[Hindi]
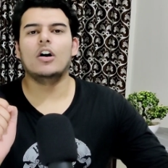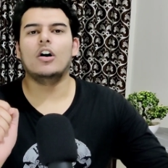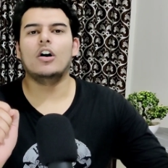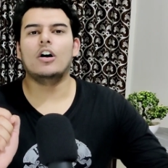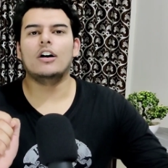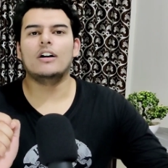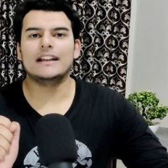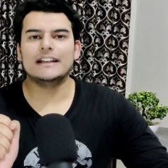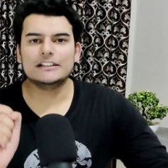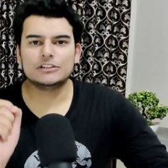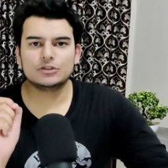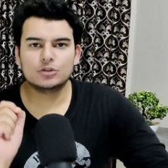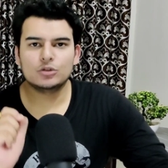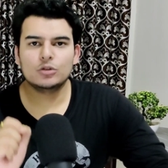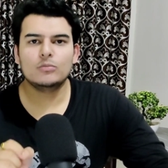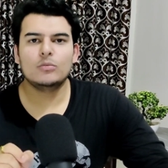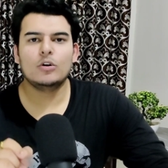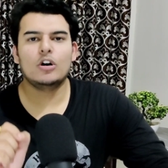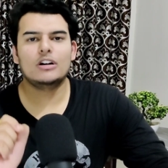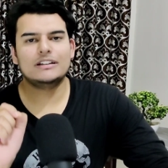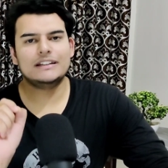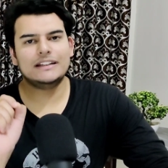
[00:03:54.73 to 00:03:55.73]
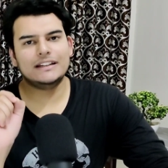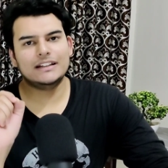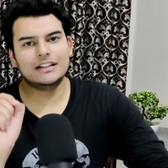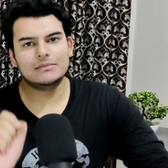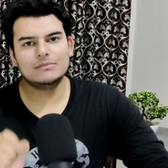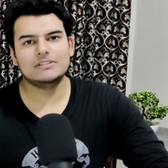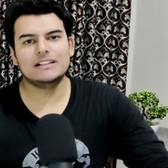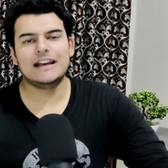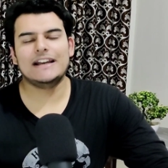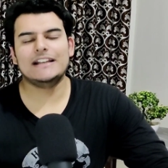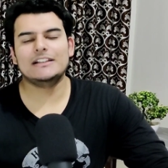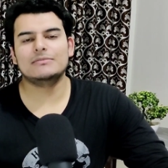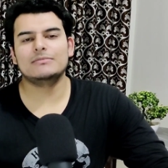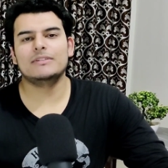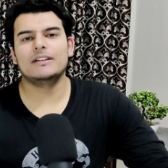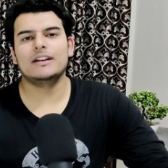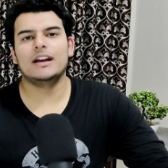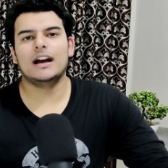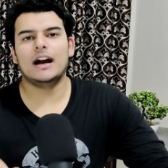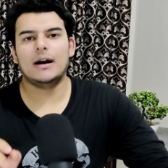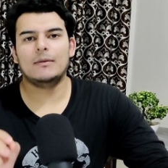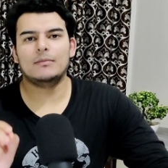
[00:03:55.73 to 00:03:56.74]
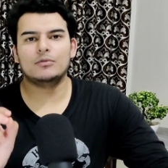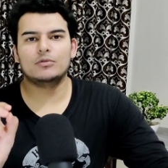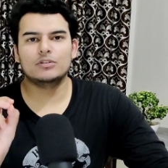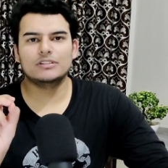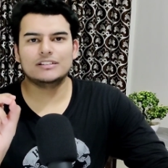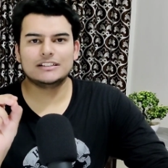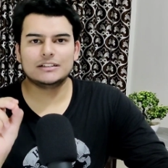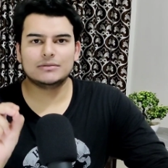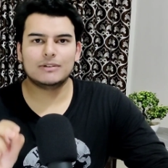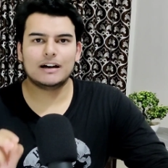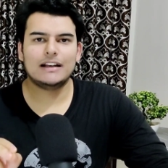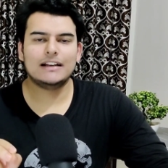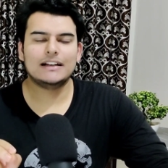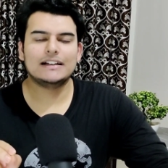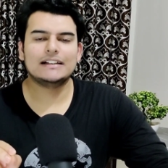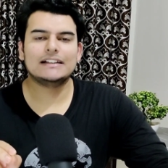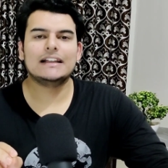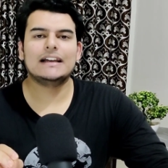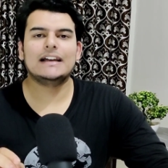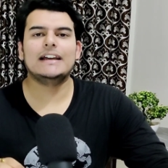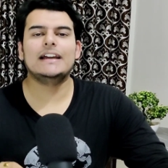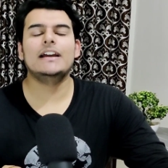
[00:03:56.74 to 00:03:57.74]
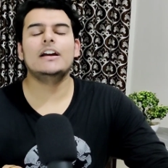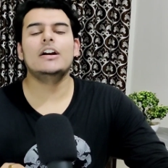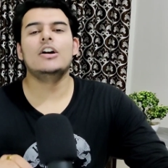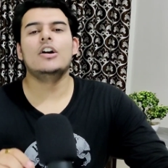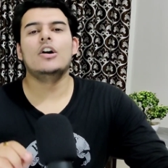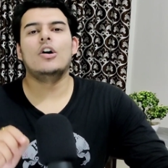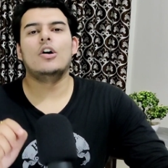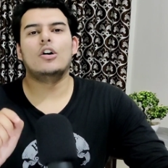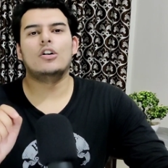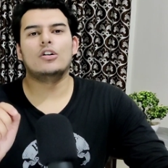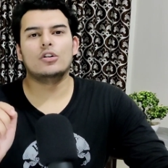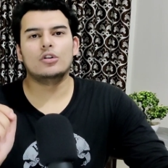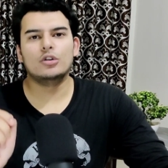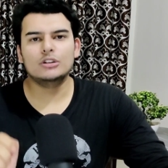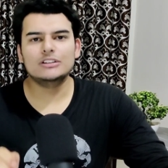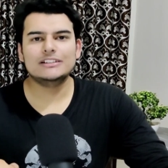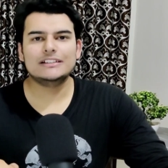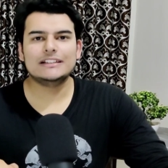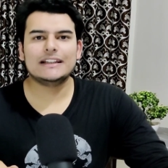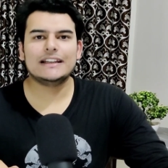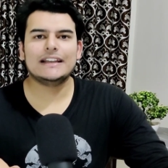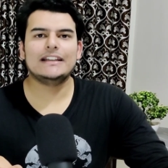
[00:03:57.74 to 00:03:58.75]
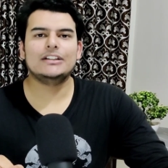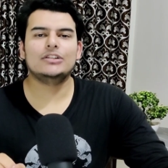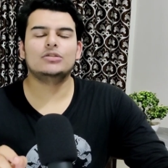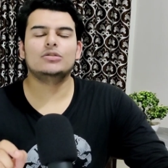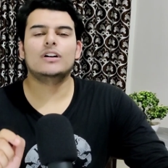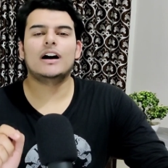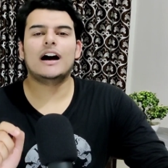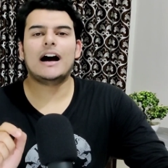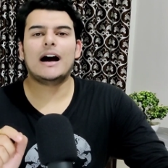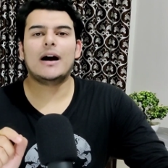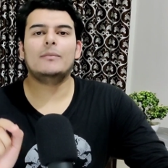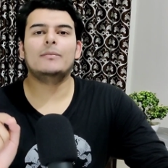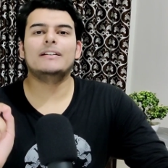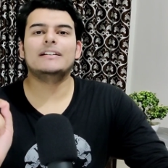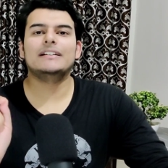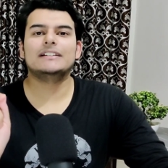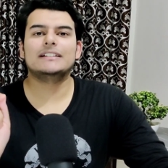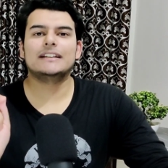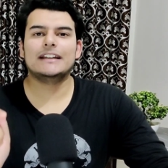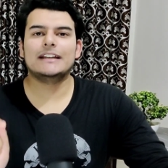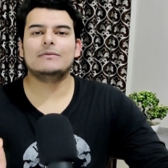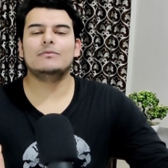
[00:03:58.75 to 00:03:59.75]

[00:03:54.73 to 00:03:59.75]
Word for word: और इसको बहुत ही कम साइज़ में आपको इस्तेमाल करना है और हो सके तो आप इस